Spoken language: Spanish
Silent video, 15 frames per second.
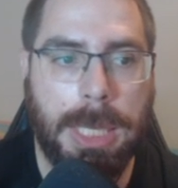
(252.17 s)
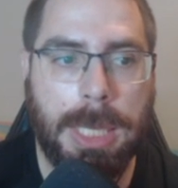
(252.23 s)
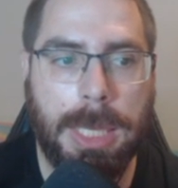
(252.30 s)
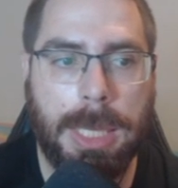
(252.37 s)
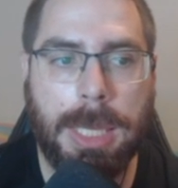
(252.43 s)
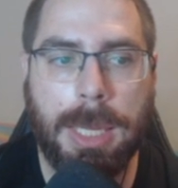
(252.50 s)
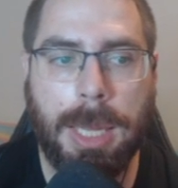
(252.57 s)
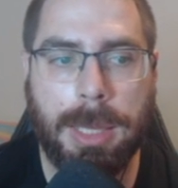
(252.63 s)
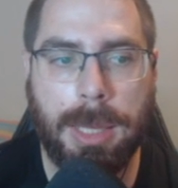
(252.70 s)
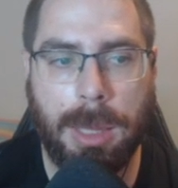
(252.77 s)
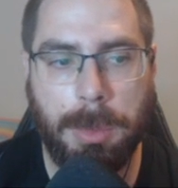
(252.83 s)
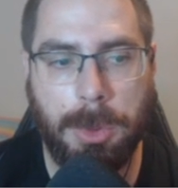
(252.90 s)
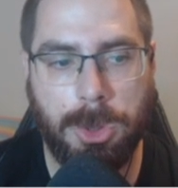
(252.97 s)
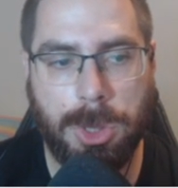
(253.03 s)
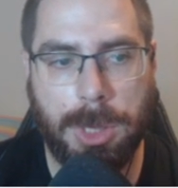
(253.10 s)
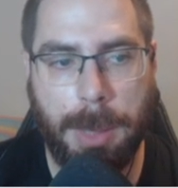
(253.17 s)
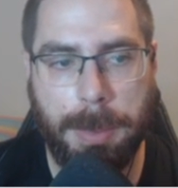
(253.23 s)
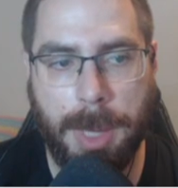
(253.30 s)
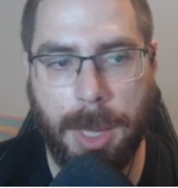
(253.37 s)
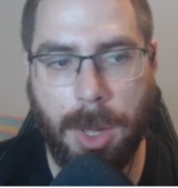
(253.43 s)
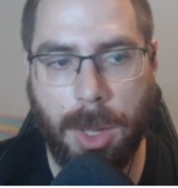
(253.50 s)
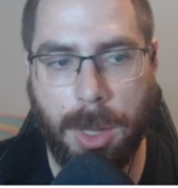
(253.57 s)
Y que tenemos
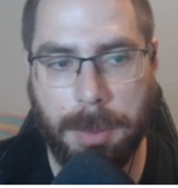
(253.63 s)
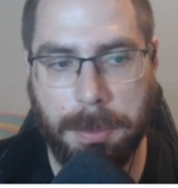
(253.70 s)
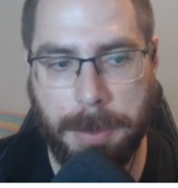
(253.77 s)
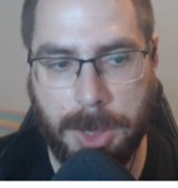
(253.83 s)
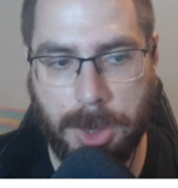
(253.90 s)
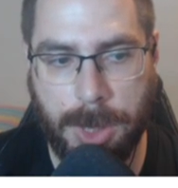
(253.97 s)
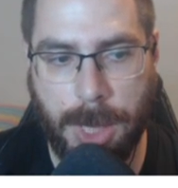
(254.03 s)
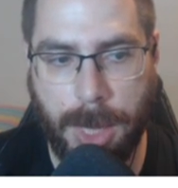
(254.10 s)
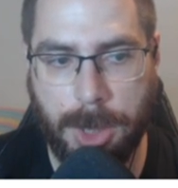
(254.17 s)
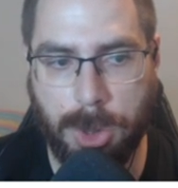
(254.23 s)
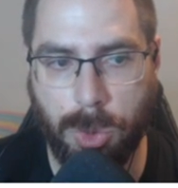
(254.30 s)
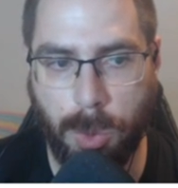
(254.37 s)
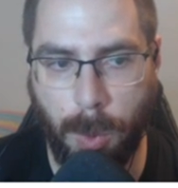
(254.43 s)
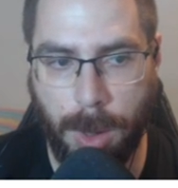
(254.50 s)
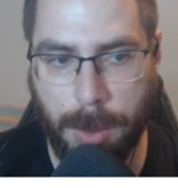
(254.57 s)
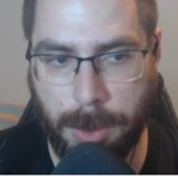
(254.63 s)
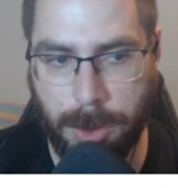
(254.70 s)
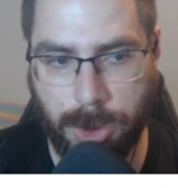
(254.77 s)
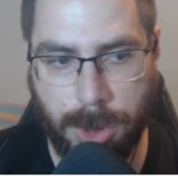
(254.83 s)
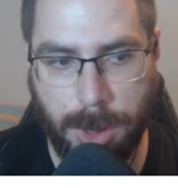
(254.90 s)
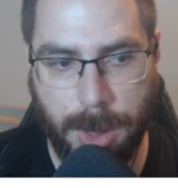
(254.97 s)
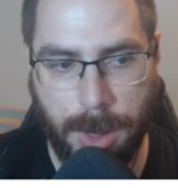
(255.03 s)
también personajes
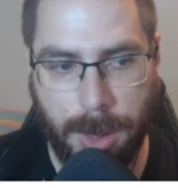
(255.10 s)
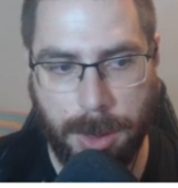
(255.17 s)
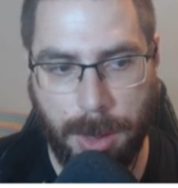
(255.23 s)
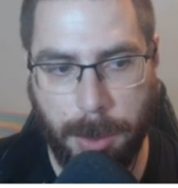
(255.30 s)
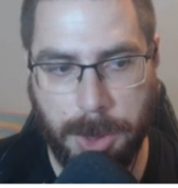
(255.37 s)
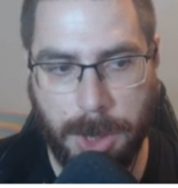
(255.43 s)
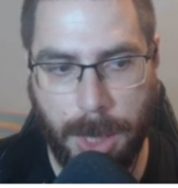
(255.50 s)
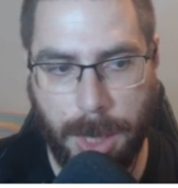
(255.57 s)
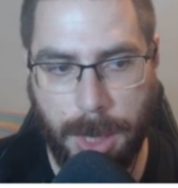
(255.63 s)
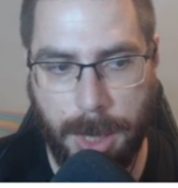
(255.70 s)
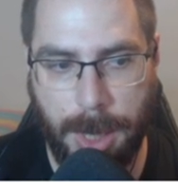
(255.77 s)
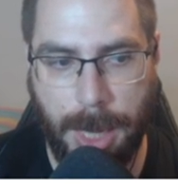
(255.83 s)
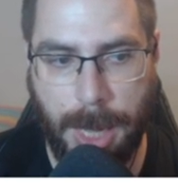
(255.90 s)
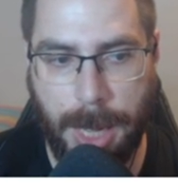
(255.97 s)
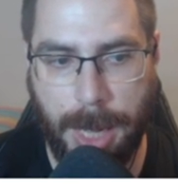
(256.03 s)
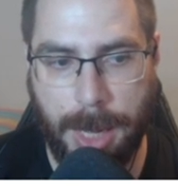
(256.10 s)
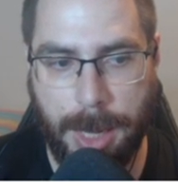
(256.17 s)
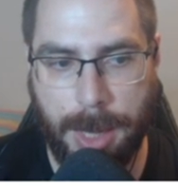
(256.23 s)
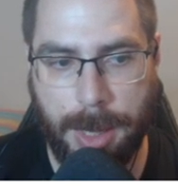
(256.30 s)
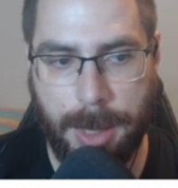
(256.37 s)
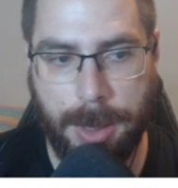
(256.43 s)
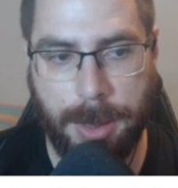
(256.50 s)
nuevos. Tenemos aquí
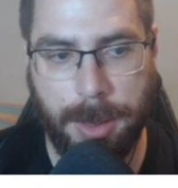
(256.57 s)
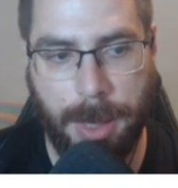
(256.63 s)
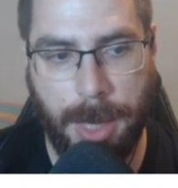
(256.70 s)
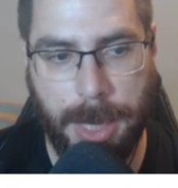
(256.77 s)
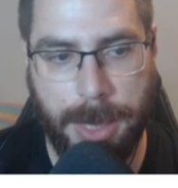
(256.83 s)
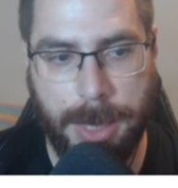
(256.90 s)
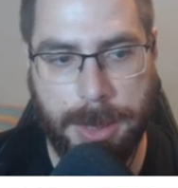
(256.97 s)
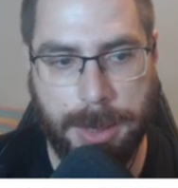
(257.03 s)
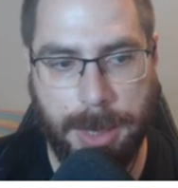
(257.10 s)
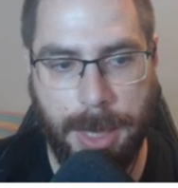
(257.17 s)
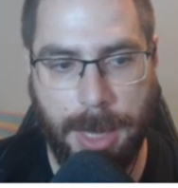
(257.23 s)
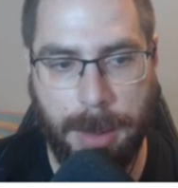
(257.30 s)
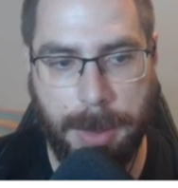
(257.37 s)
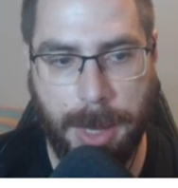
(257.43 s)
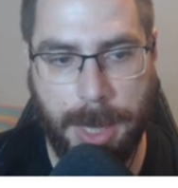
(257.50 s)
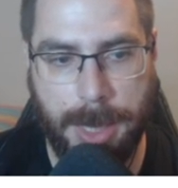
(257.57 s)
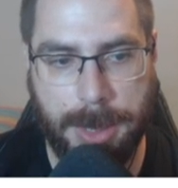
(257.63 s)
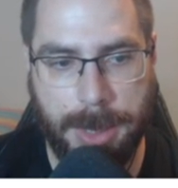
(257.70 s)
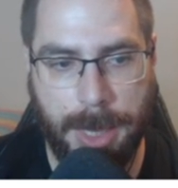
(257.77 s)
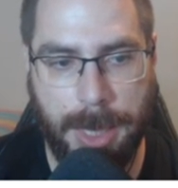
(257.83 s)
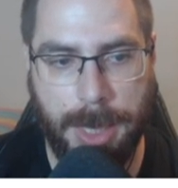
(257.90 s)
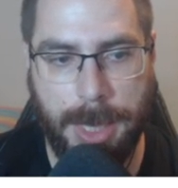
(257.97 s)
a Clarice, a
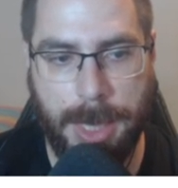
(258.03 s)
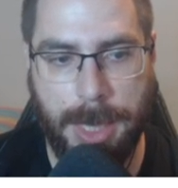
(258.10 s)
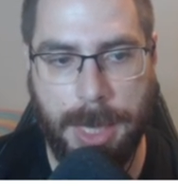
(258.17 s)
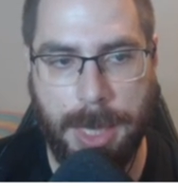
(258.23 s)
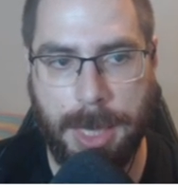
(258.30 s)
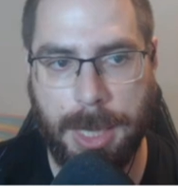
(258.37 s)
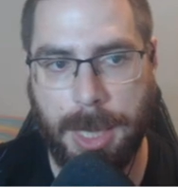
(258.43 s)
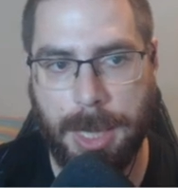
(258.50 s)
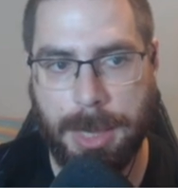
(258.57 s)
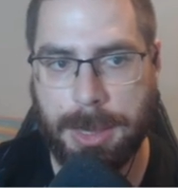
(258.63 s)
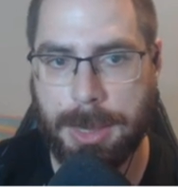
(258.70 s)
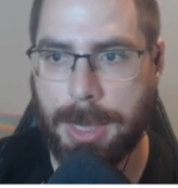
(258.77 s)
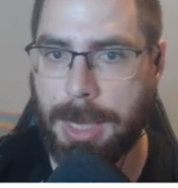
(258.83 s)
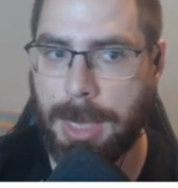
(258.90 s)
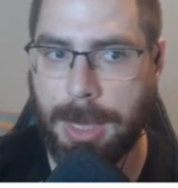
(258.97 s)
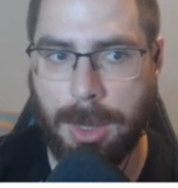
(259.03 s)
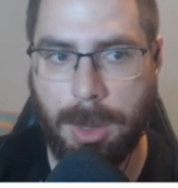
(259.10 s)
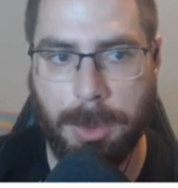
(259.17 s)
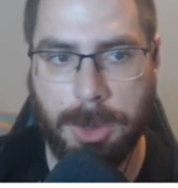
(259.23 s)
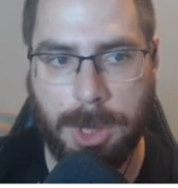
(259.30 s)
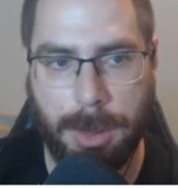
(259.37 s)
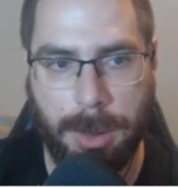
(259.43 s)
Magisa y a este,
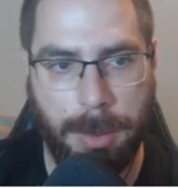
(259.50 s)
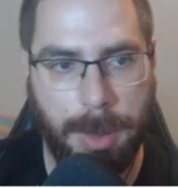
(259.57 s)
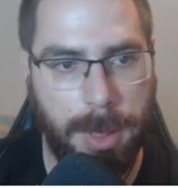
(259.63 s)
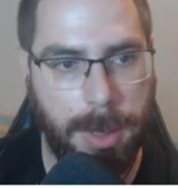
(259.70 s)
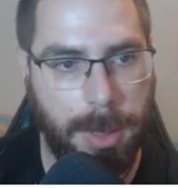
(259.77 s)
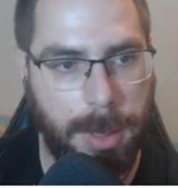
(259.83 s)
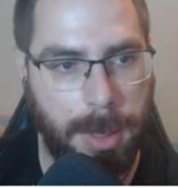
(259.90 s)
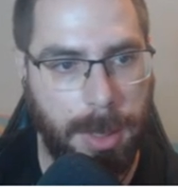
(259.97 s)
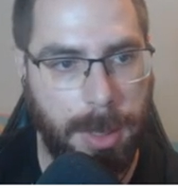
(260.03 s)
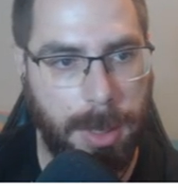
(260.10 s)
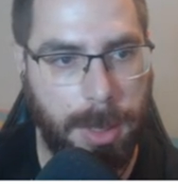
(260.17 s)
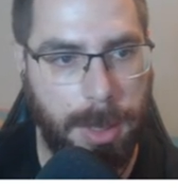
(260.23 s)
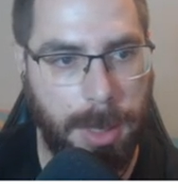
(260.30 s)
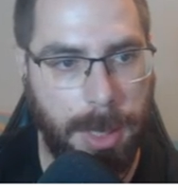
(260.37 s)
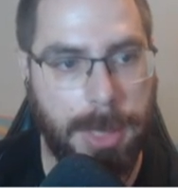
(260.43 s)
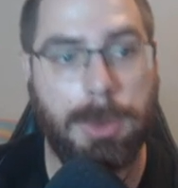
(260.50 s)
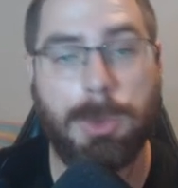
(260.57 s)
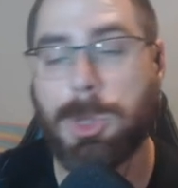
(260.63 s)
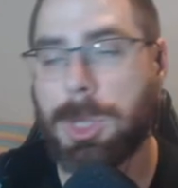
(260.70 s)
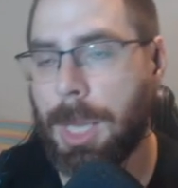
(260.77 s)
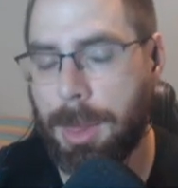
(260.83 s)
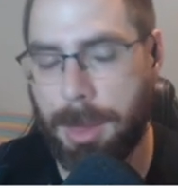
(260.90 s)
¿cómo se llamaba? Eh,
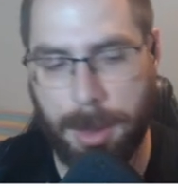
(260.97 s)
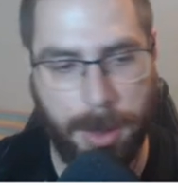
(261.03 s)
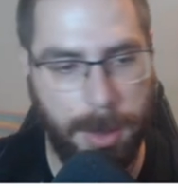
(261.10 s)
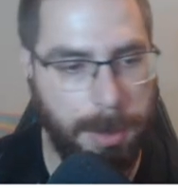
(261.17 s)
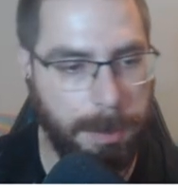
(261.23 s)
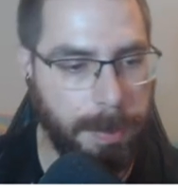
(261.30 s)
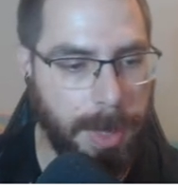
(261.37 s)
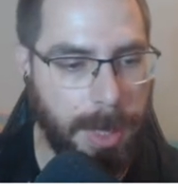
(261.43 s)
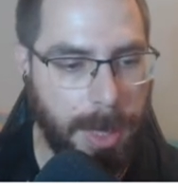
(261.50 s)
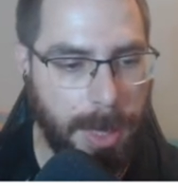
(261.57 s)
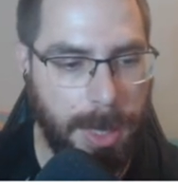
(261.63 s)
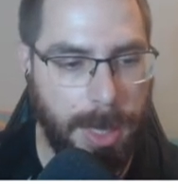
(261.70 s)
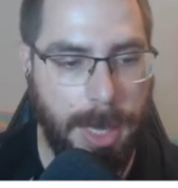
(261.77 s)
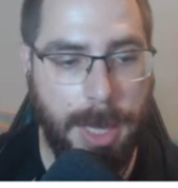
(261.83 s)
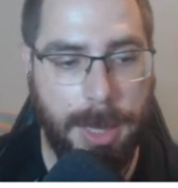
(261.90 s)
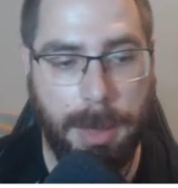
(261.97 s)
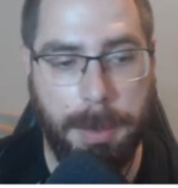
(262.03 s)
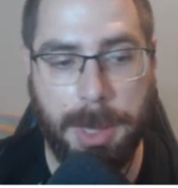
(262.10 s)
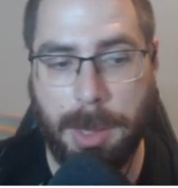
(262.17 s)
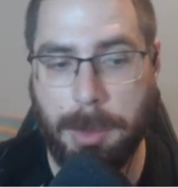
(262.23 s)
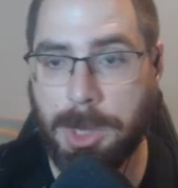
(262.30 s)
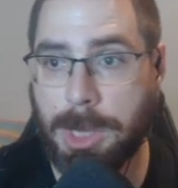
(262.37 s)
Edustance. Y
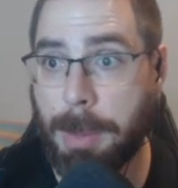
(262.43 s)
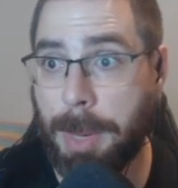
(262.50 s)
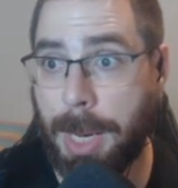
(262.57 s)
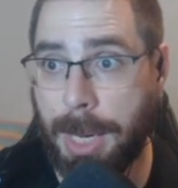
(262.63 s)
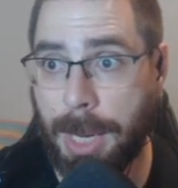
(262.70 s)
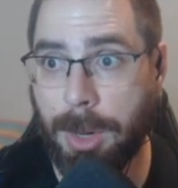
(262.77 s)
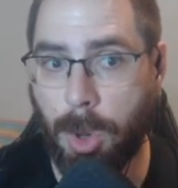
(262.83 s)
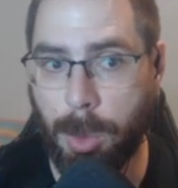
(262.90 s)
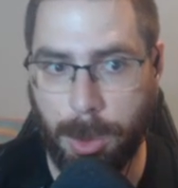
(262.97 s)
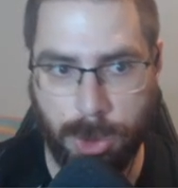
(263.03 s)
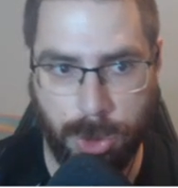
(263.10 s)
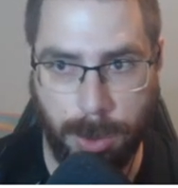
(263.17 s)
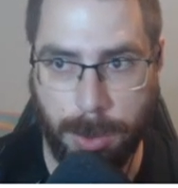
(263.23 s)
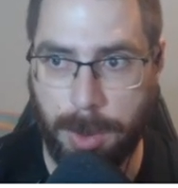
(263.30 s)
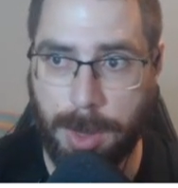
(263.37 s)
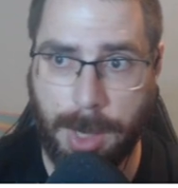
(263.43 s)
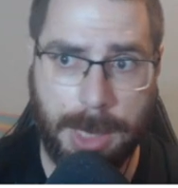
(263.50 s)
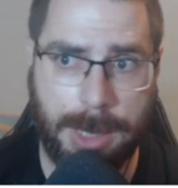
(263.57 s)
también tenemos a Belial como summon.